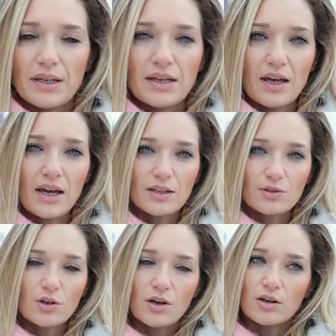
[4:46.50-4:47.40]
beni en
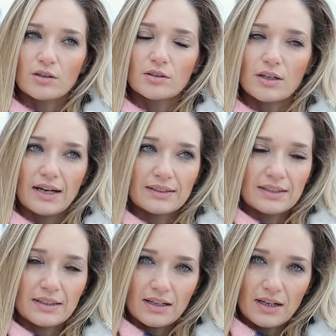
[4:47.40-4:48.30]
çok
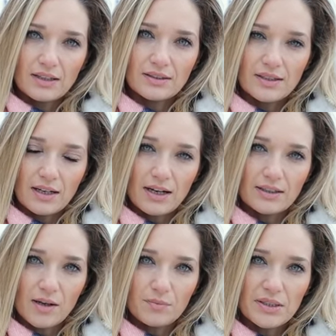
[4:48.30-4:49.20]
etkileyen
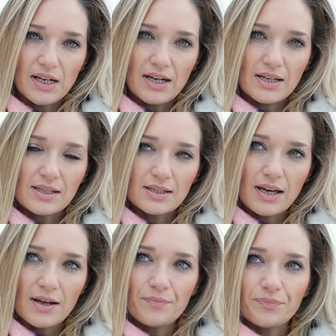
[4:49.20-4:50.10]
şeylerden bir tanesi
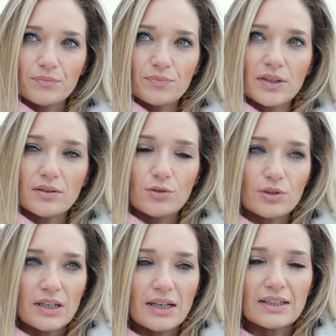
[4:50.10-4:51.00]
de
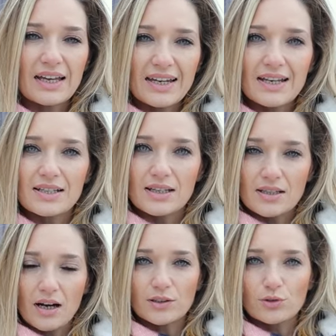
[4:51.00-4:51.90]
Türkiye'nin en eski
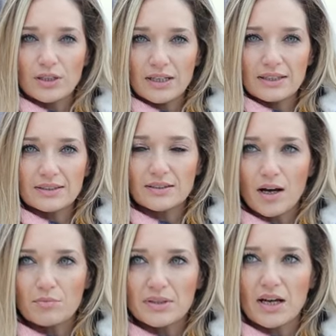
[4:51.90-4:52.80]
saat
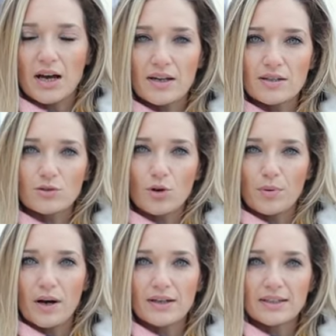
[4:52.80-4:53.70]
kulelerinden bir tanesi.
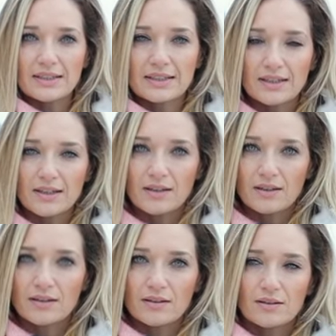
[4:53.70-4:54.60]
Tophane'deki
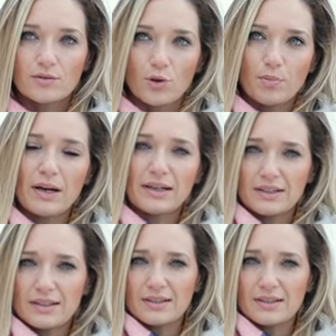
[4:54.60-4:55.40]
Tophane